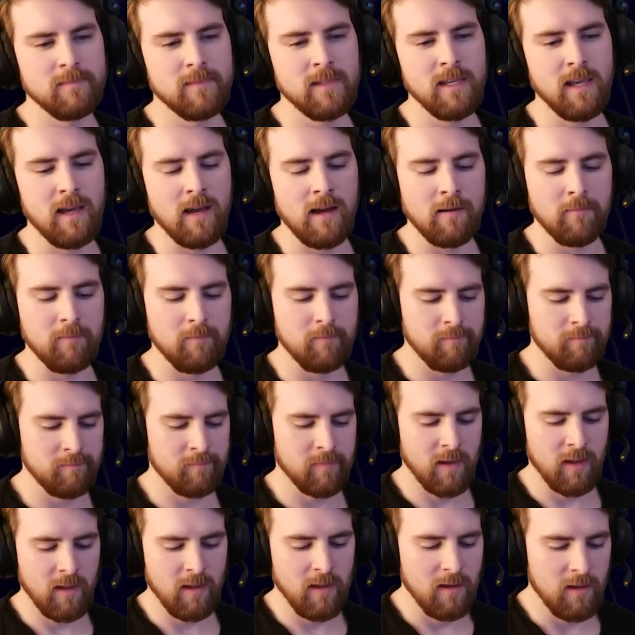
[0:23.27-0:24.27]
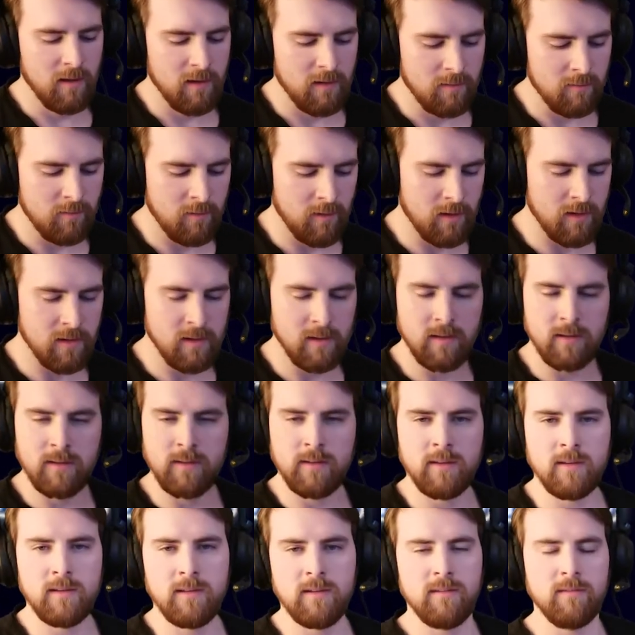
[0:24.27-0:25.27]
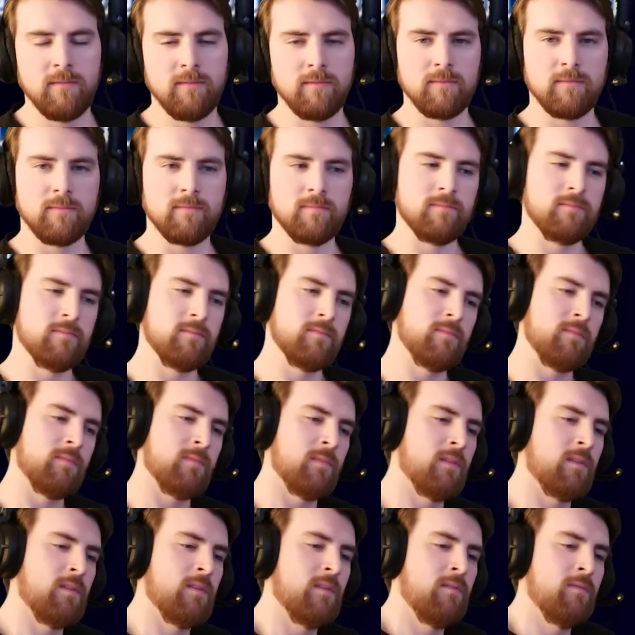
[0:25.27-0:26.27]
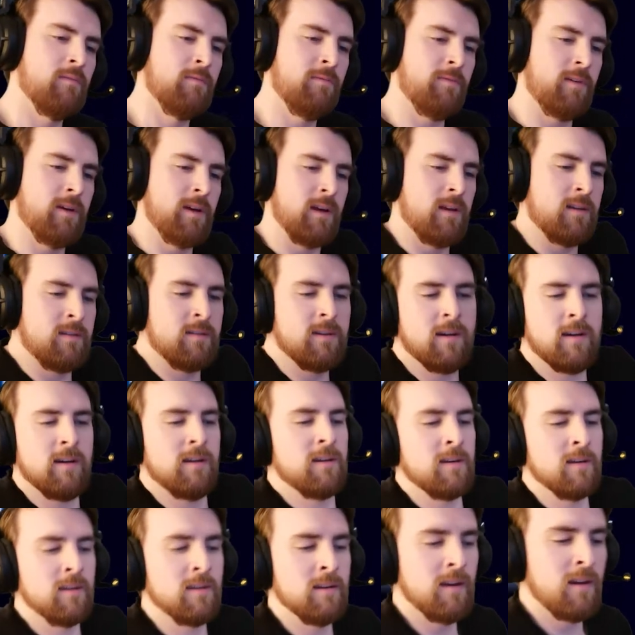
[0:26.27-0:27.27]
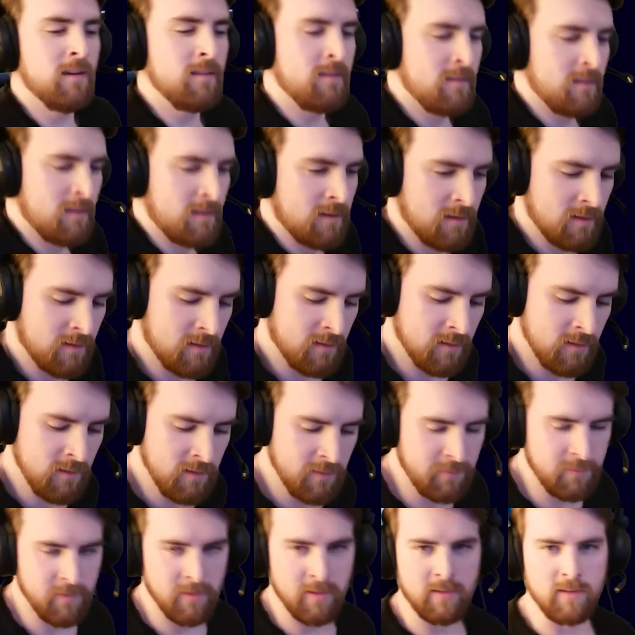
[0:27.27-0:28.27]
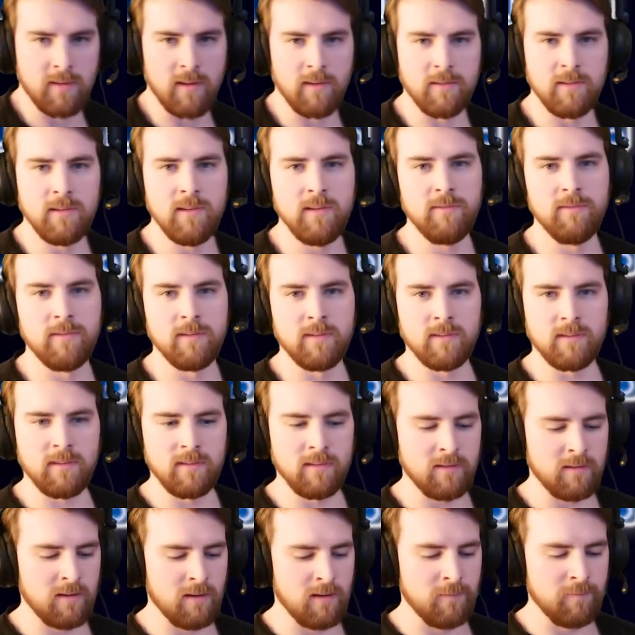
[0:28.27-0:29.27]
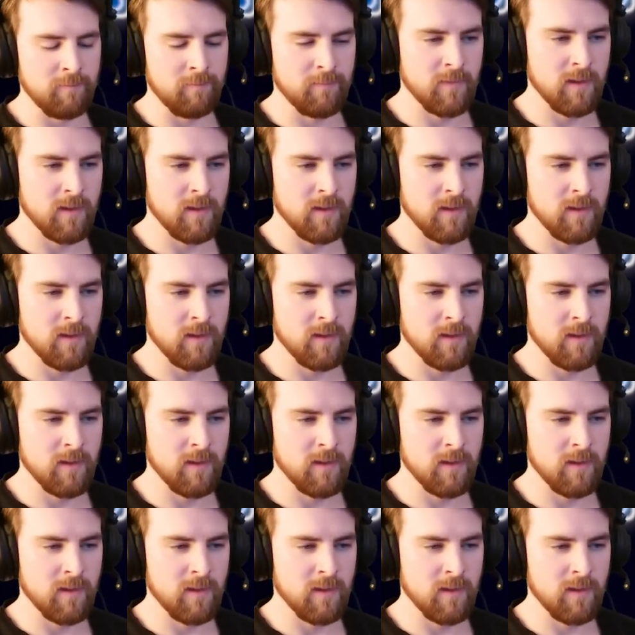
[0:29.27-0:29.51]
Ja, weil, ne, Feiertage etc. Ihr wisst ja, ihr wisst es ja.